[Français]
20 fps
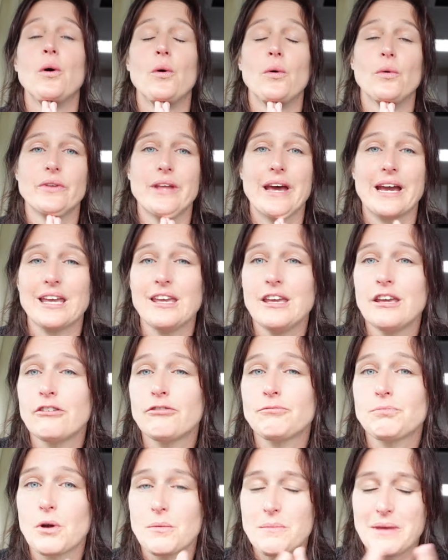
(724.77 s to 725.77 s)
On
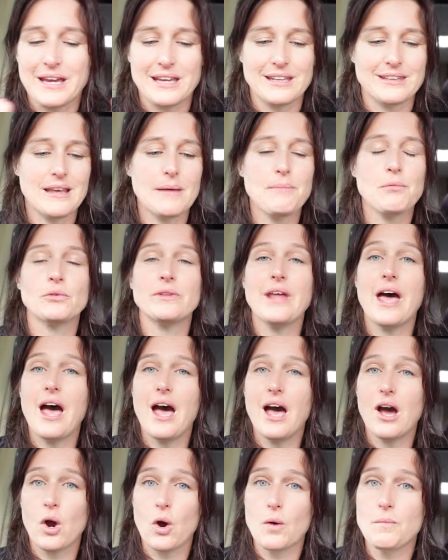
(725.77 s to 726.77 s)
arrive, première étape, on a
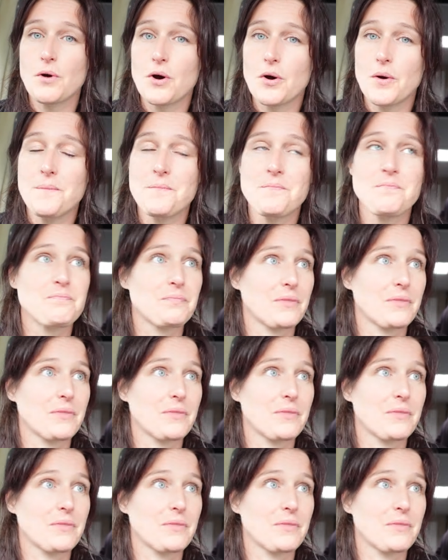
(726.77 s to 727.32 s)
un robot.